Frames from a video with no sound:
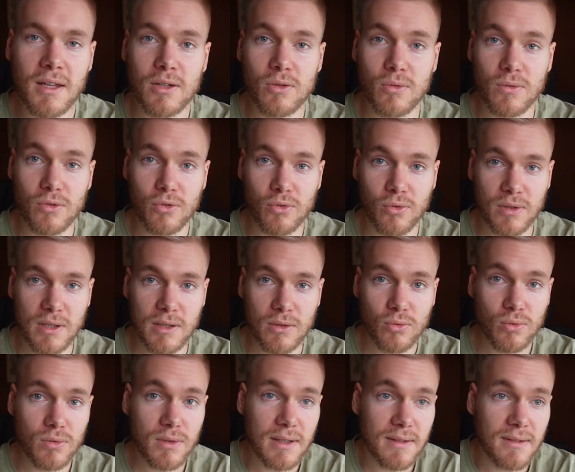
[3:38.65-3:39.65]
Donc ce sont des,
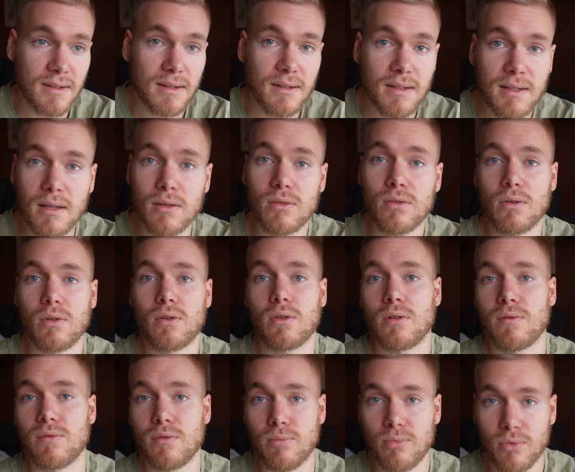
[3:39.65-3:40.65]
tous des indicateurs que
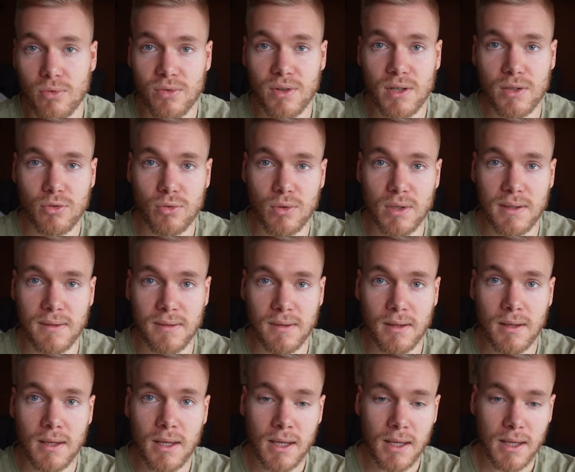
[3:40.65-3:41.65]
vous pouvez
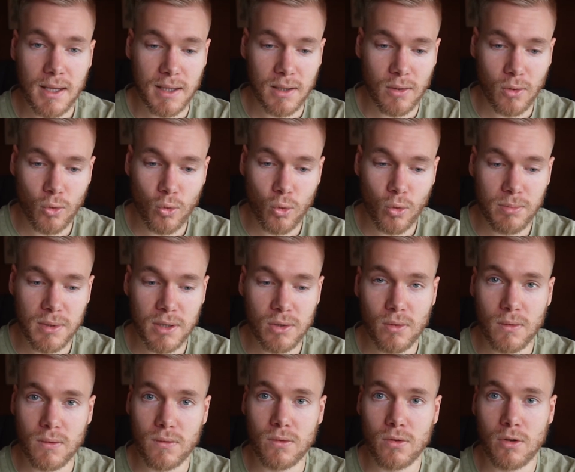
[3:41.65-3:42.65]
utiliser et en
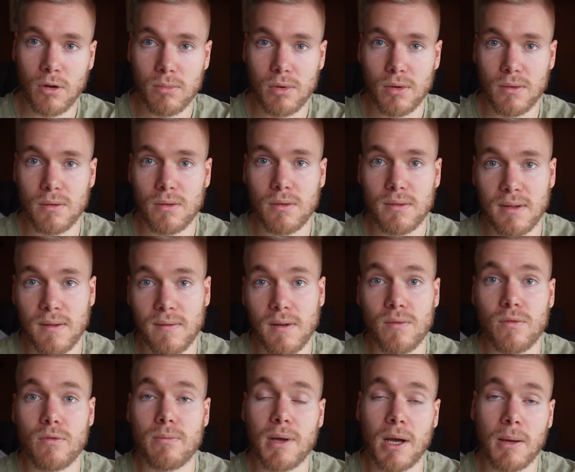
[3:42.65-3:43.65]
combinant ensemble, ça va
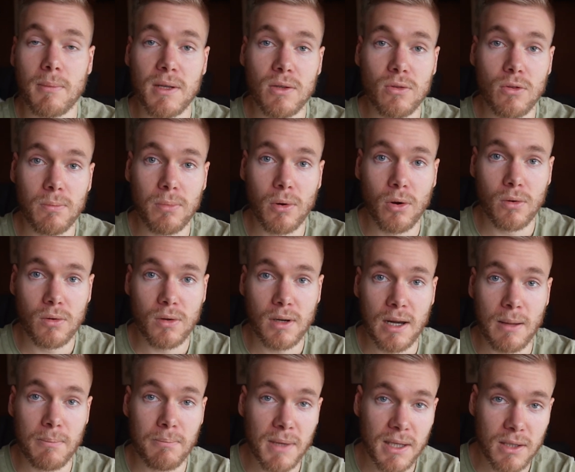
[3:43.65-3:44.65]
vous permettre de prendre
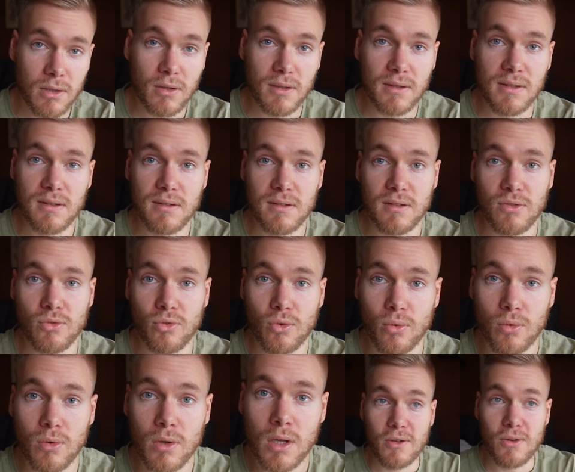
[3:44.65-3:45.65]
la meilleure
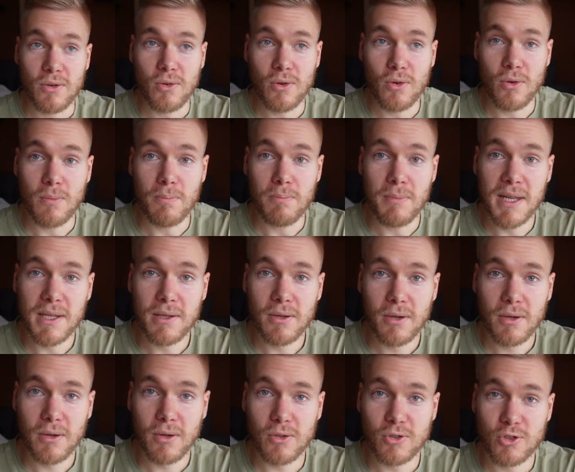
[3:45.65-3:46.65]
décision, le
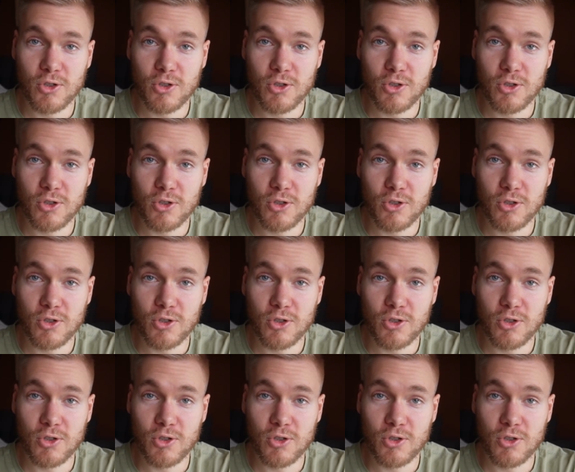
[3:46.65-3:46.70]
meilleur